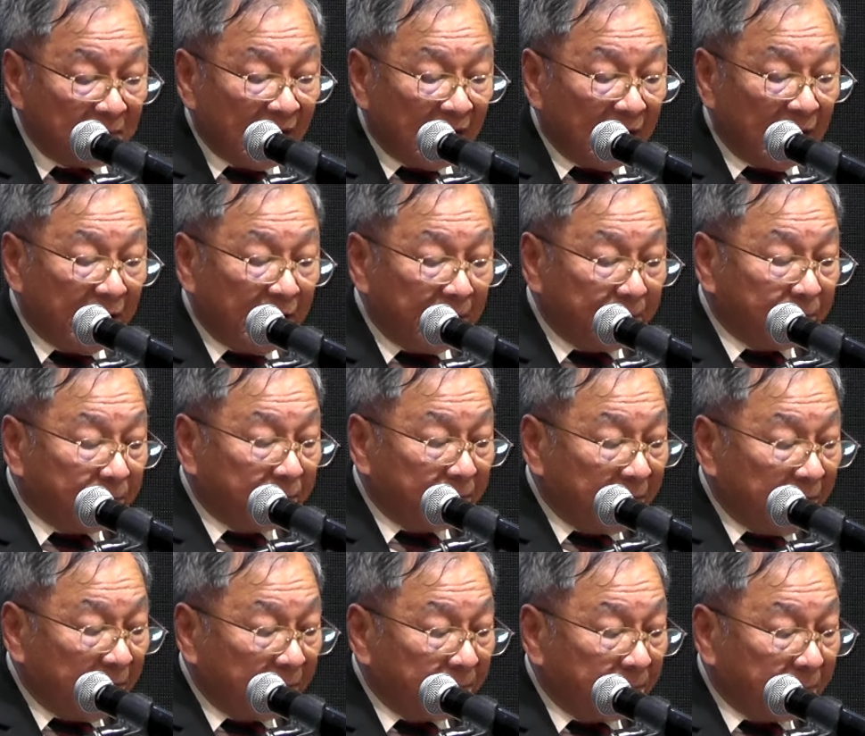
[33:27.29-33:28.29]
และให้
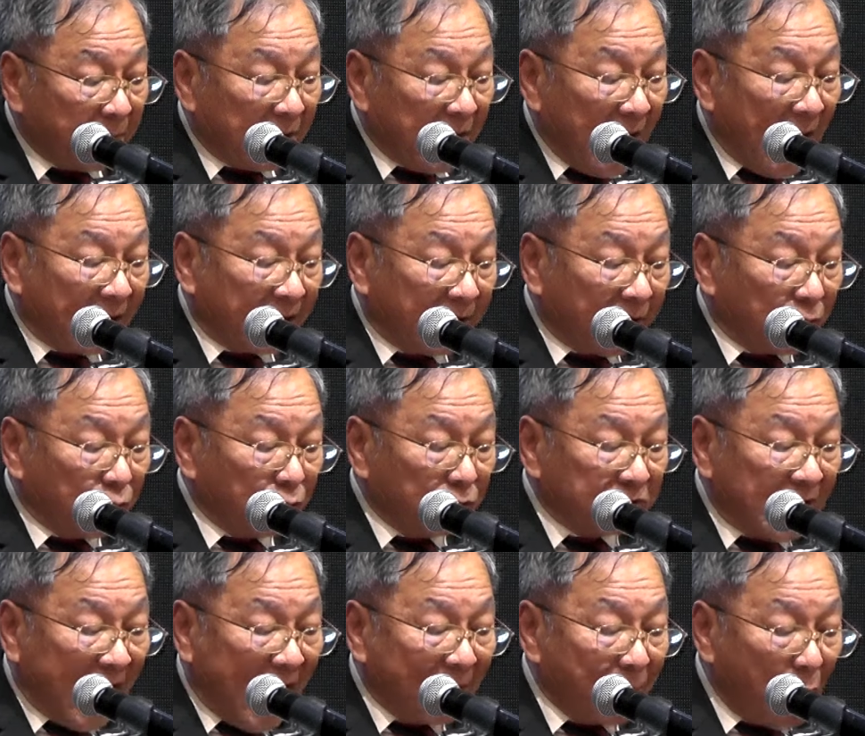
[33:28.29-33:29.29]
ประกาศแก่คน
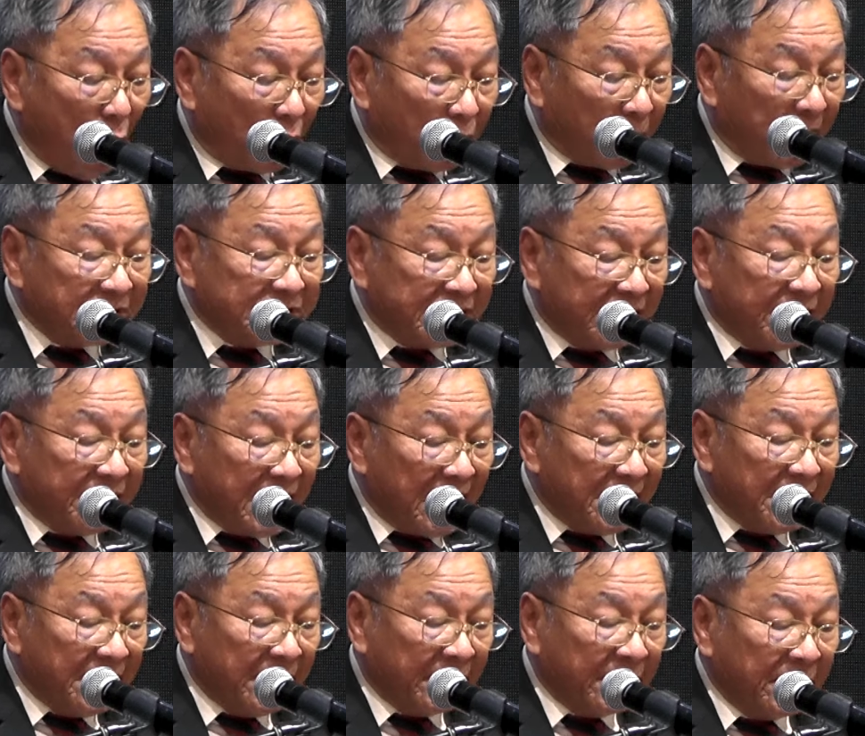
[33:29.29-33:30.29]
ตาบอดว่าจะเห็นได้
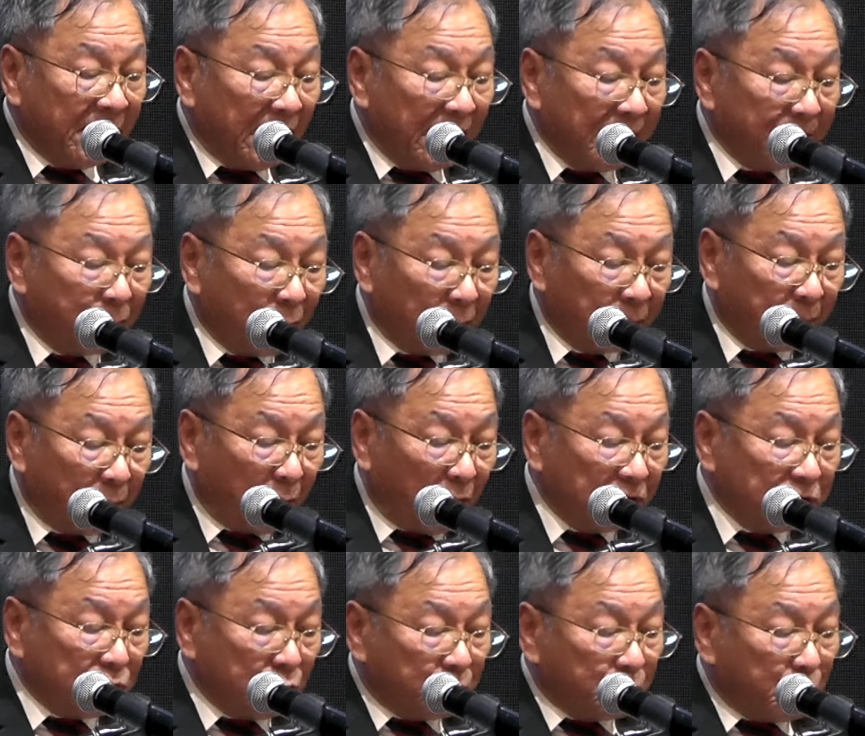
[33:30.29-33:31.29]
อีกให้ปลดปล่อย
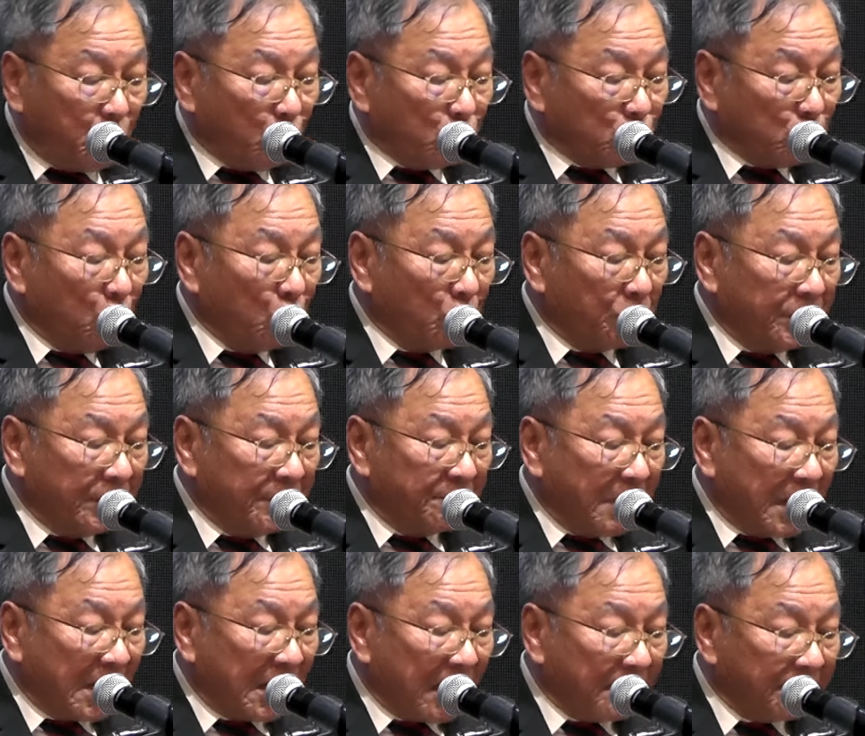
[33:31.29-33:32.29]
ผู้ถูกบีบ
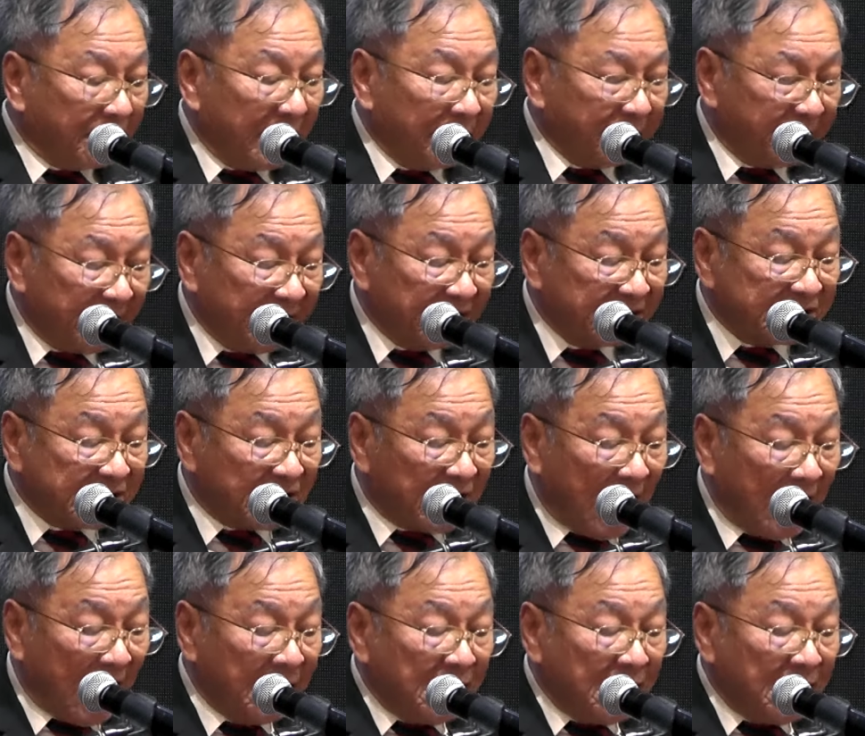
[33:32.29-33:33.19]
บังคับให้เป็นอิสระ